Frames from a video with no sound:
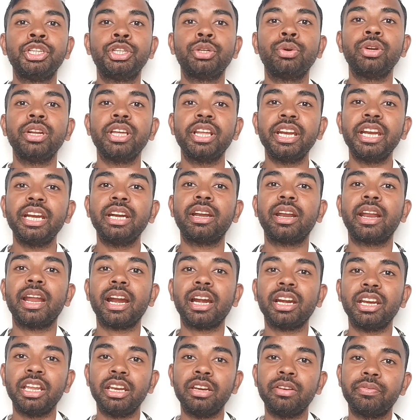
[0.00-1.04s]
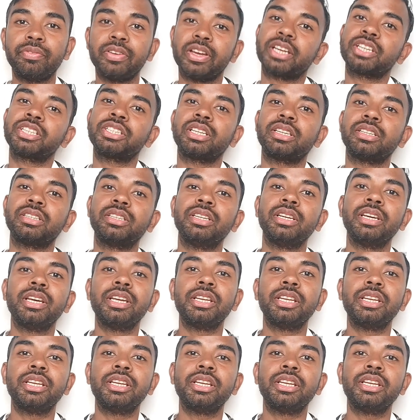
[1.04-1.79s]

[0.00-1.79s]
यूनरी ट्रैक्ट इन्फेक्शन